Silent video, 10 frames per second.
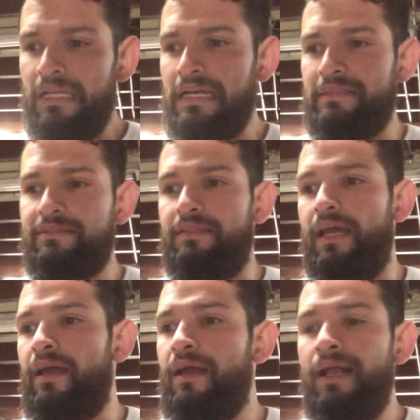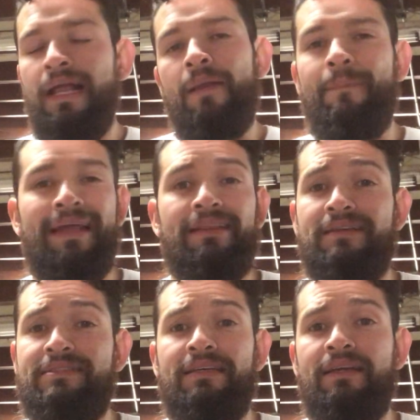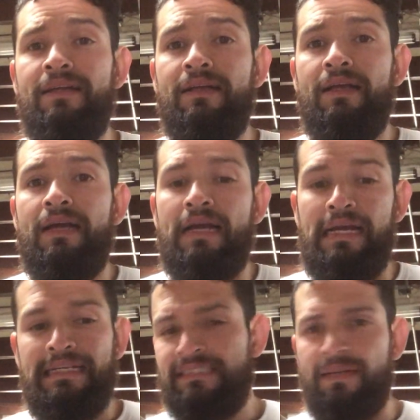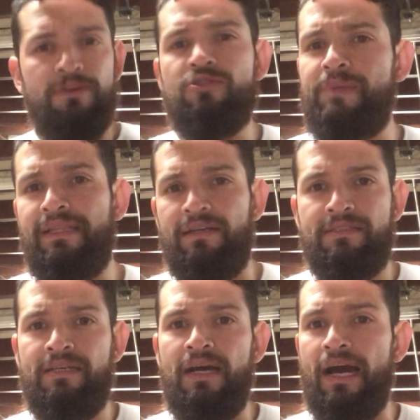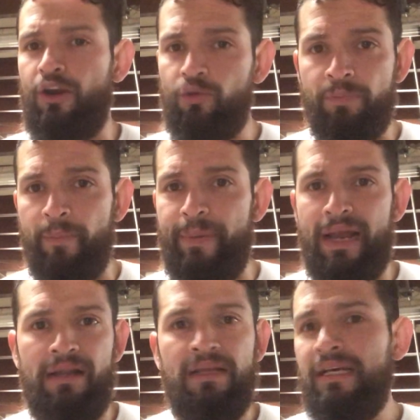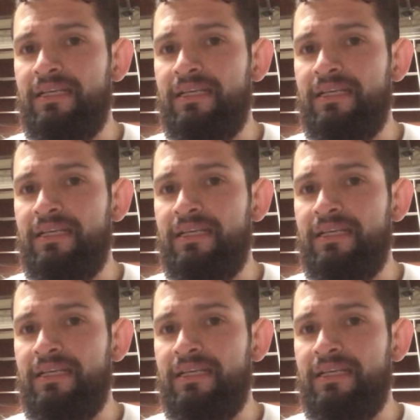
Este, metas e, escriban sus metas, agarren un papel,